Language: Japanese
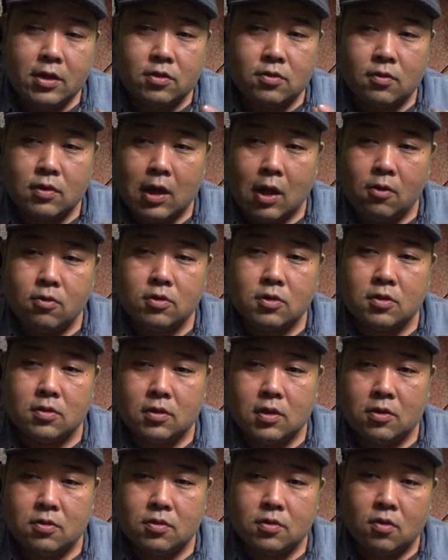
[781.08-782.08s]
つを倒すっ
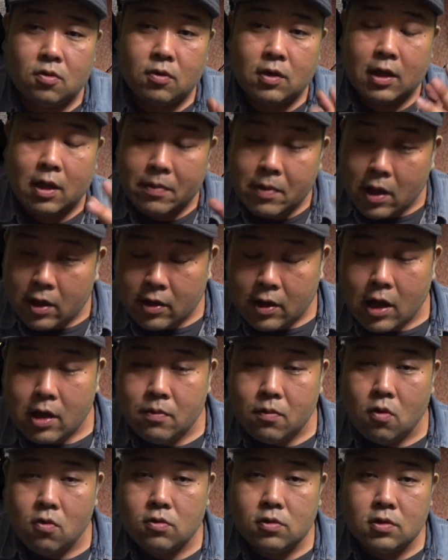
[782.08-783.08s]
ていうそのサ
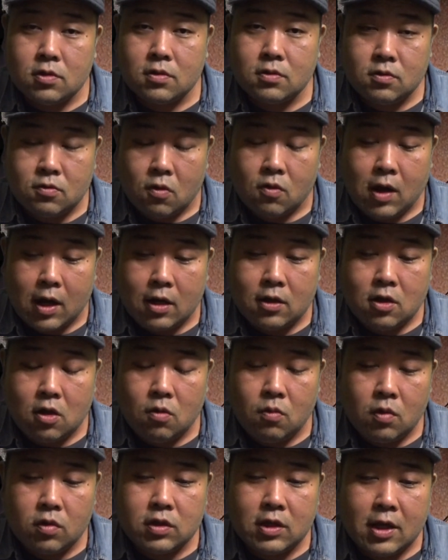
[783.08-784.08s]
イボーグの体
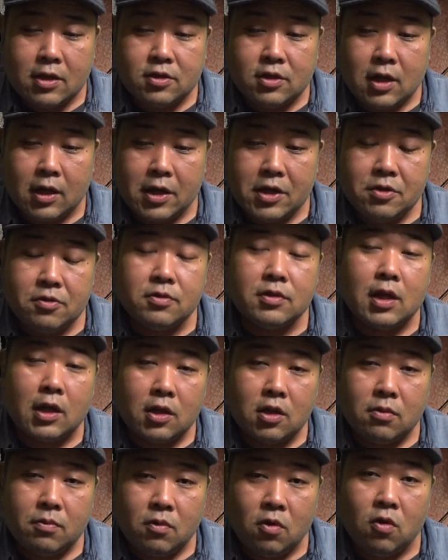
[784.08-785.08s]
を持ったやつらがいるんだ
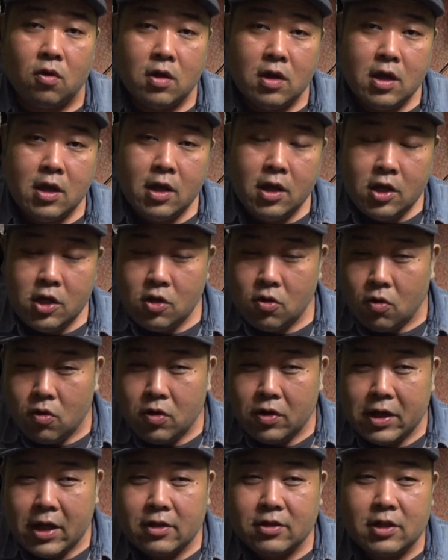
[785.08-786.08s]
けども、いろい
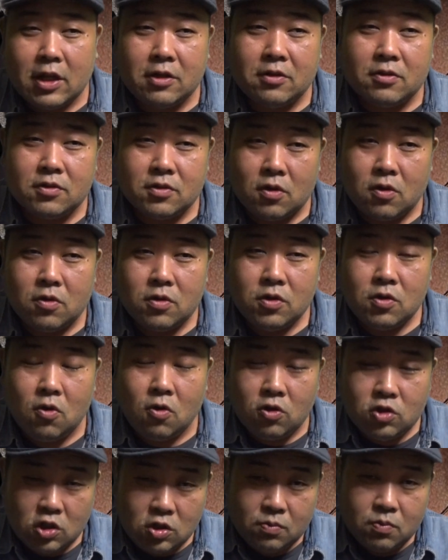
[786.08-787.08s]
ろなやつ出てくるんですよ。
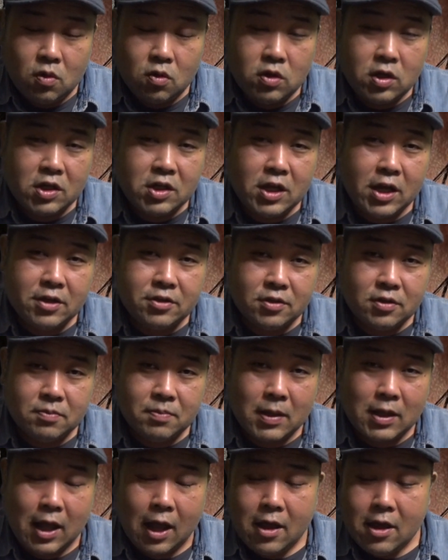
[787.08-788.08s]
用心棒的なやつ、
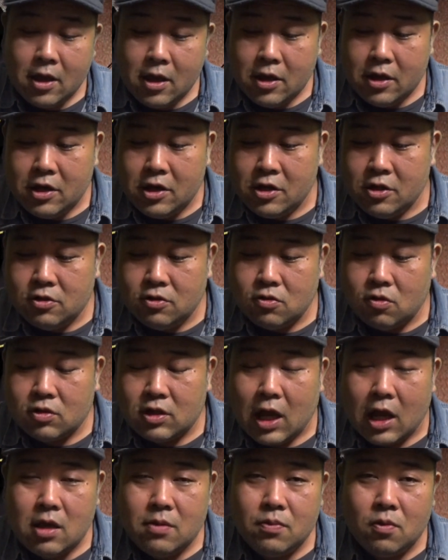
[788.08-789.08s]
また犬の
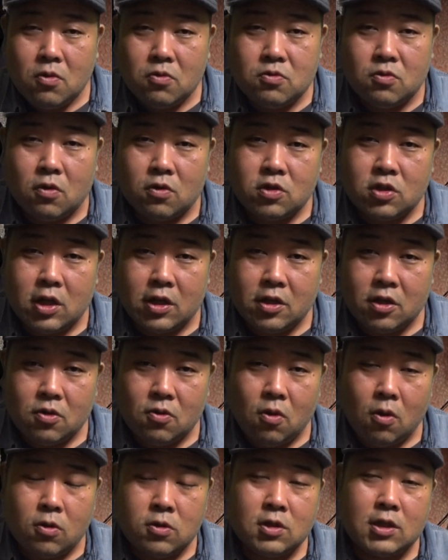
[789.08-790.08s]
サイボーグを連れてる
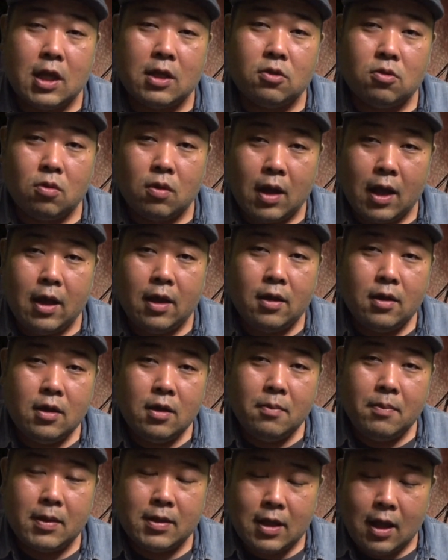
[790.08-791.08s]
おっさんとか、
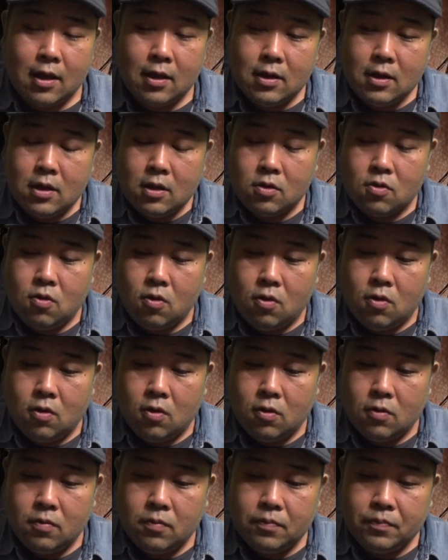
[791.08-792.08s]
またこ